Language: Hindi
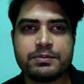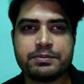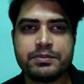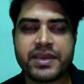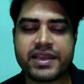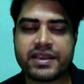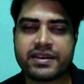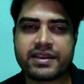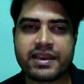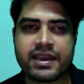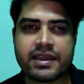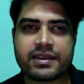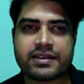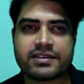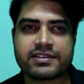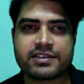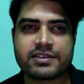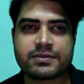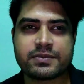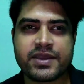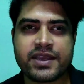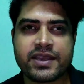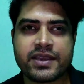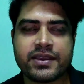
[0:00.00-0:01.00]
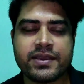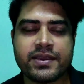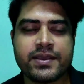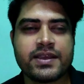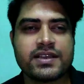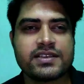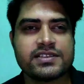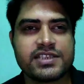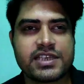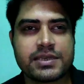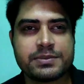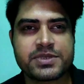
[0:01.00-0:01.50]
मेन कैरेक्टर में है
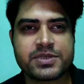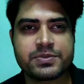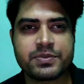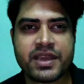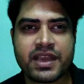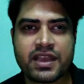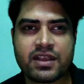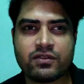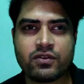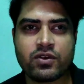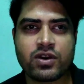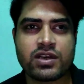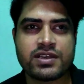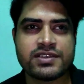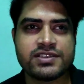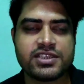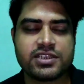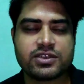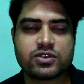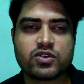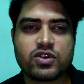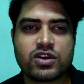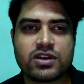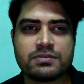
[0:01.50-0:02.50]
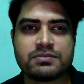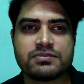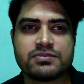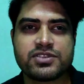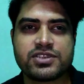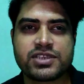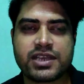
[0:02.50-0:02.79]
जेम्स मैकवॉय जिनको हम